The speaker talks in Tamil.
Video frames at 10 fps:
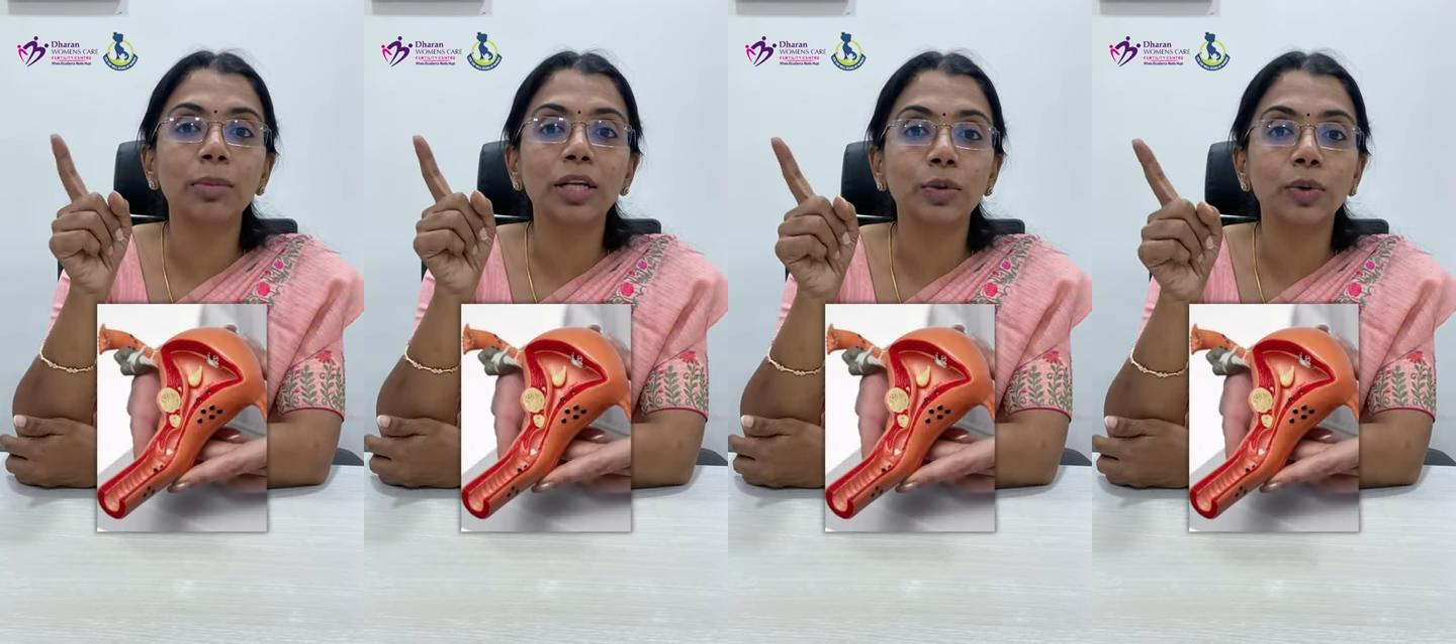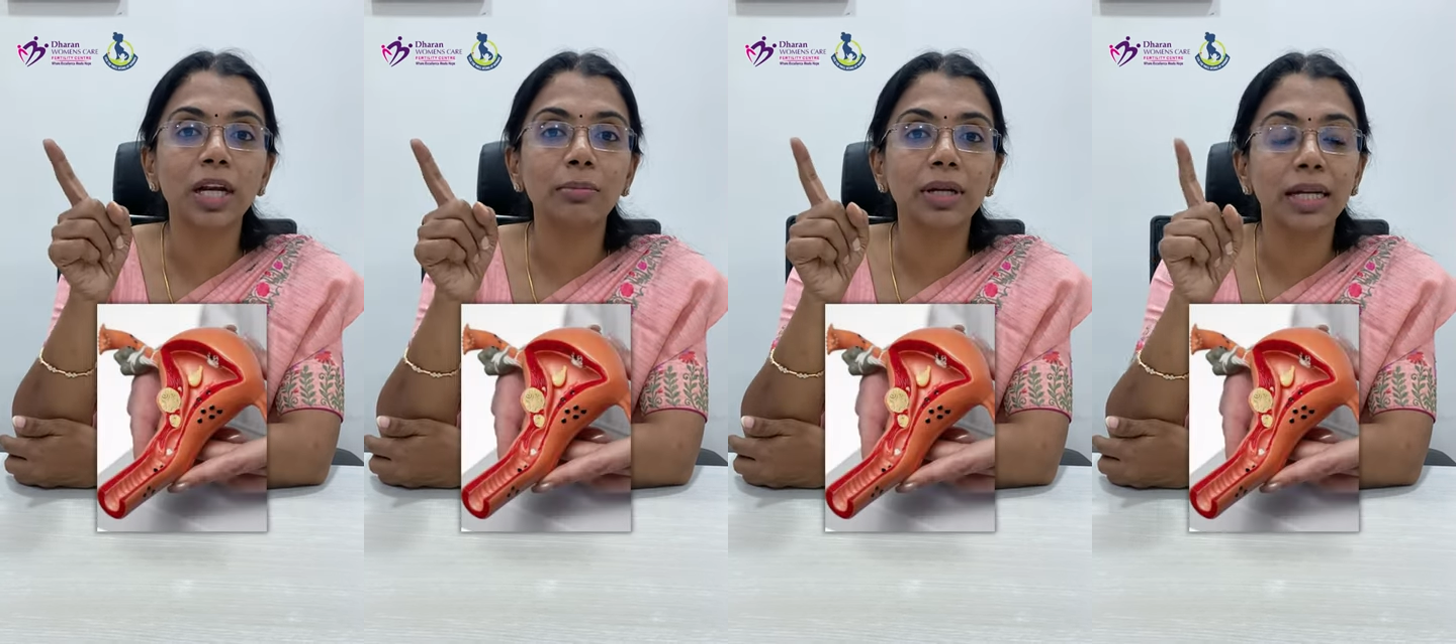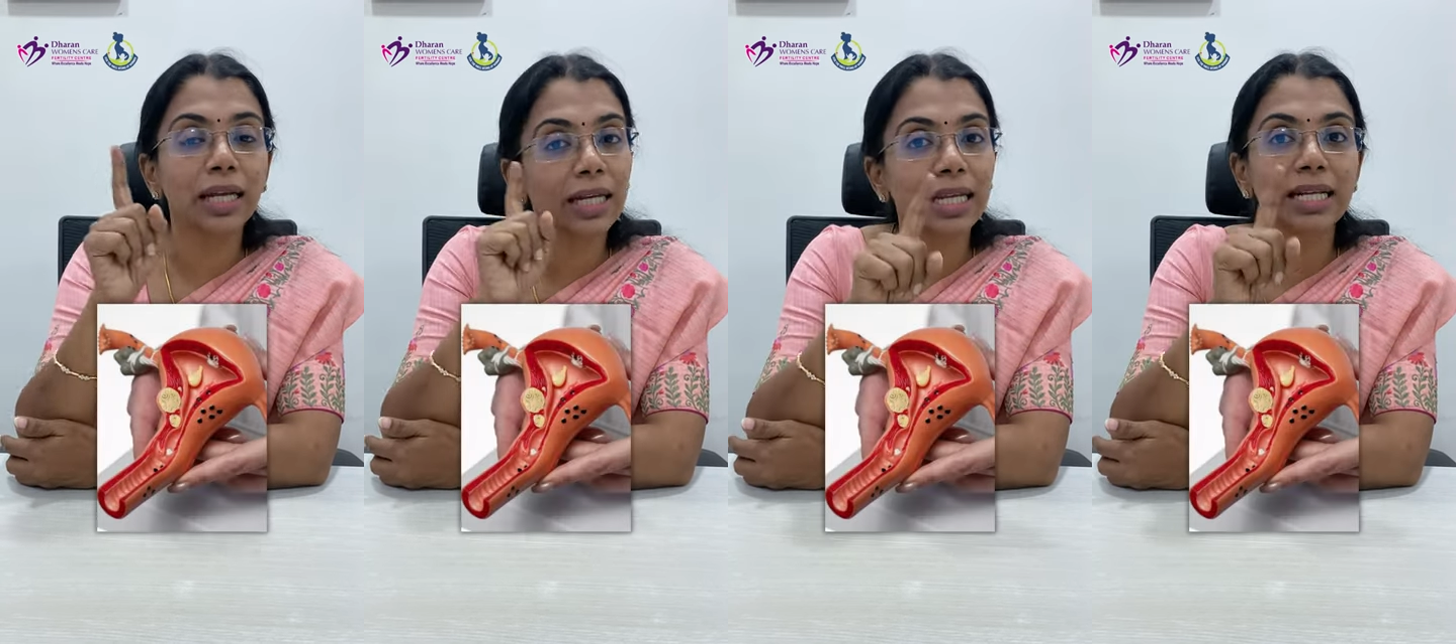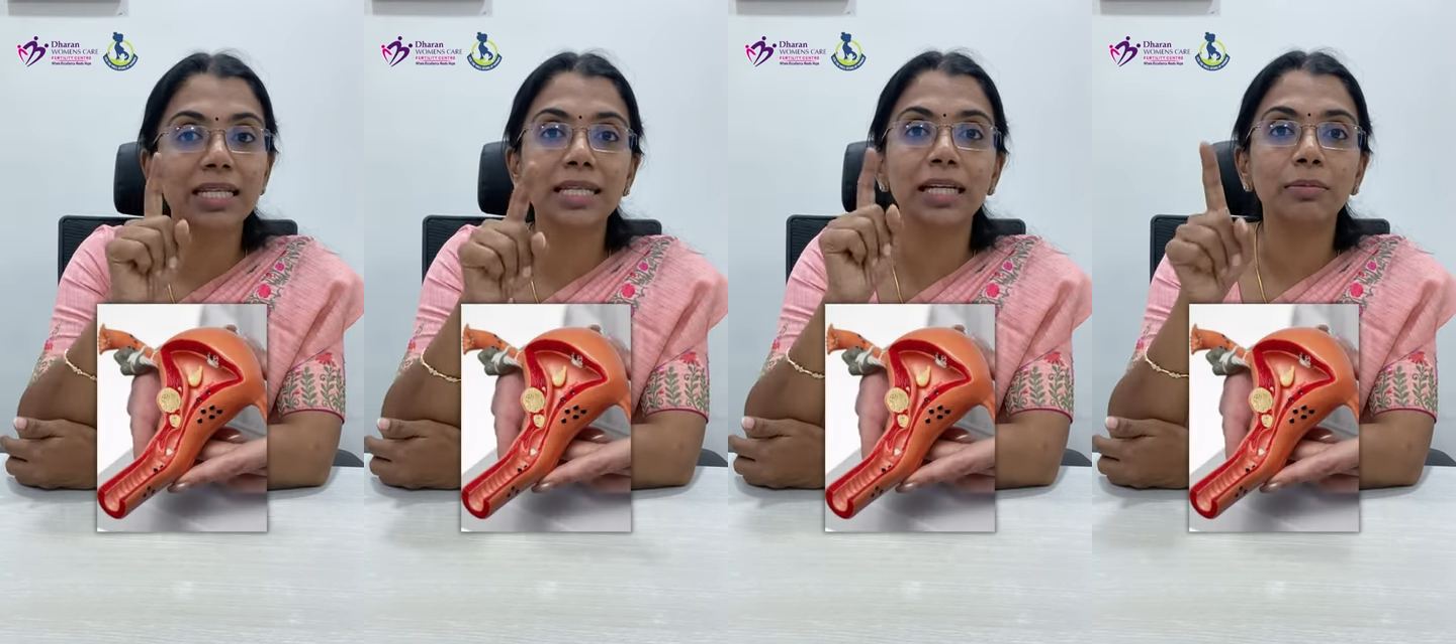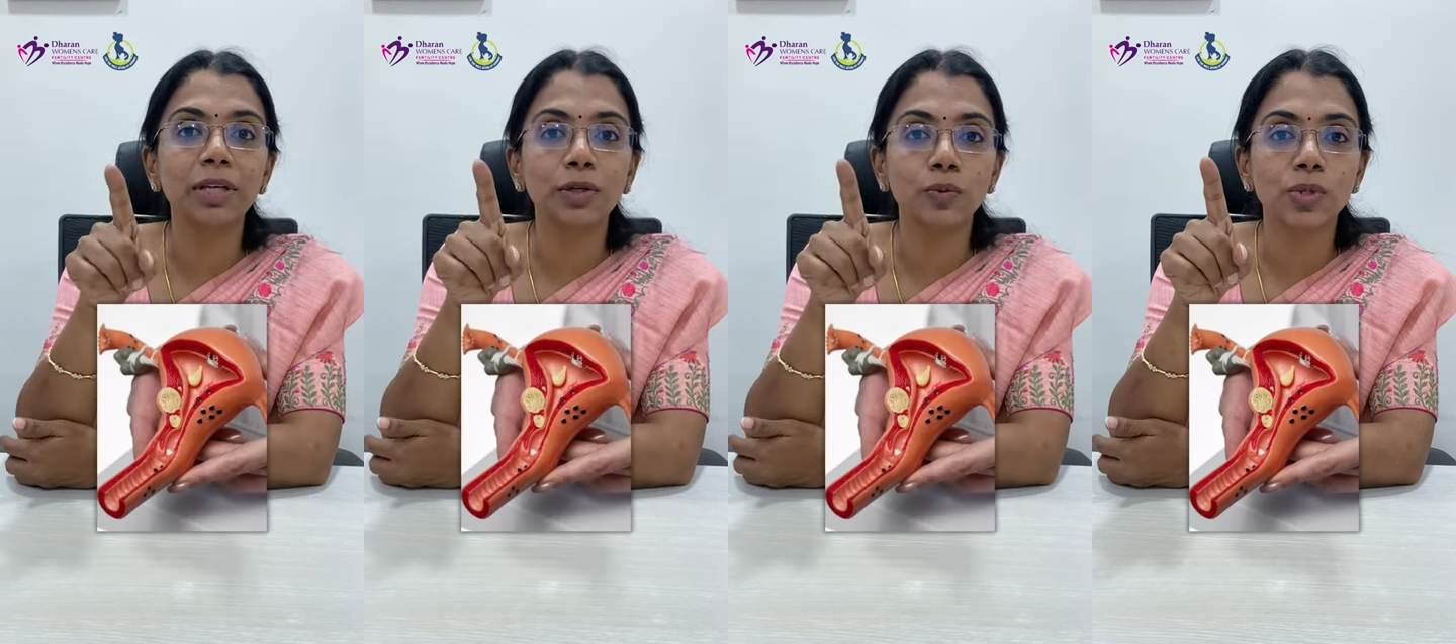uterine bleeding, it can still be
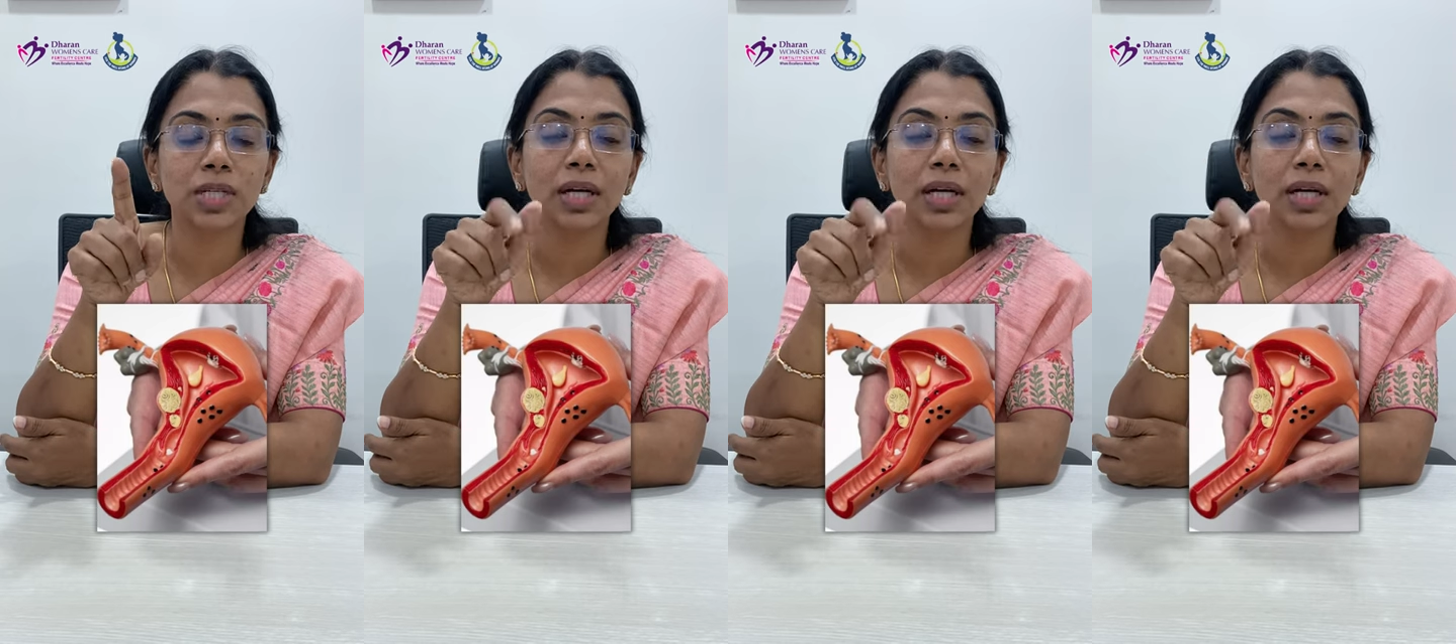used.